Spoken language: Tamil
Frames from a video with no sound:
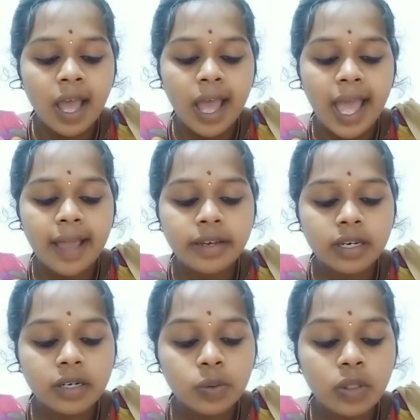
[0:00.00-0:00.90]
ஆக்ட்
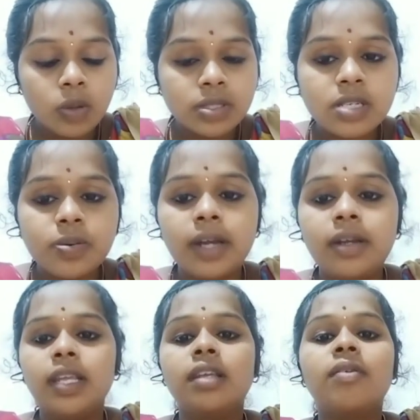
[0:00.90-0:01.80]
டூ தௌசண்ட்
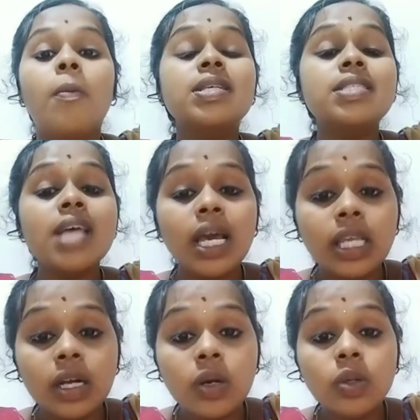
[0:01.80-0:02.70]
டுவெண்ட்டி
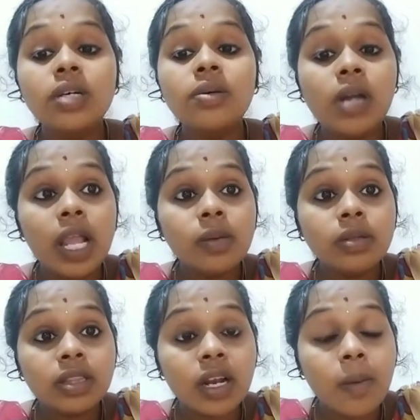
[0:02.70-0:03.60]
விவசாயிகளுக்கு விலை
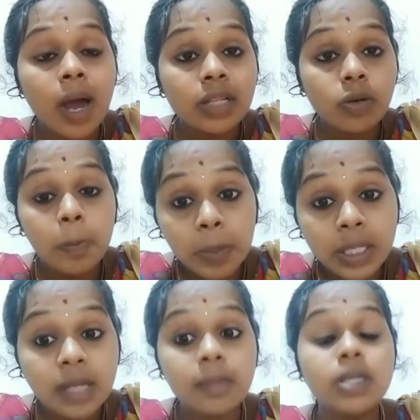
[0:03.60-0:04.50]
உத்தரவாத
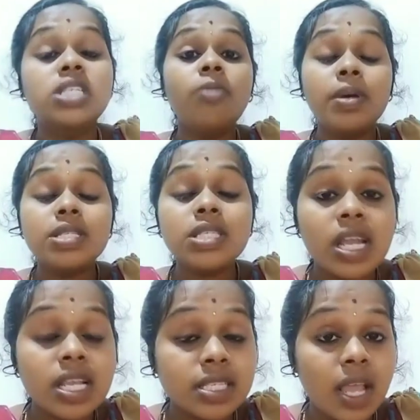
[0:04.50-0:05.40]
ஒப்பந்தம் மற்றும்
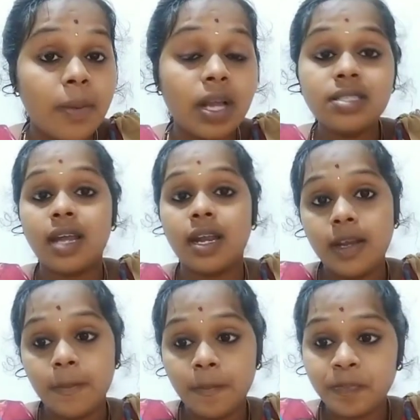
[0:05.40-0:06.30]
விவசாய சேவைகள்
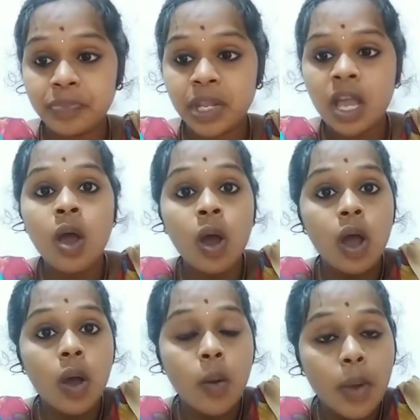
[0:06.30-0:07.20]
சட்டம்
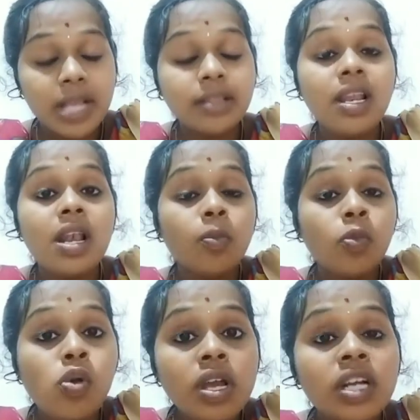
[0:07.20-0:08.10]
இதில்
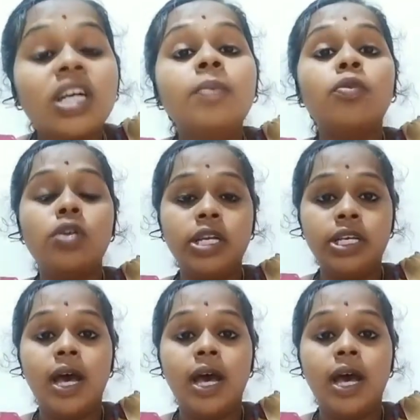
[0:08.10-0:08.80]
முழுக்க முழுக்க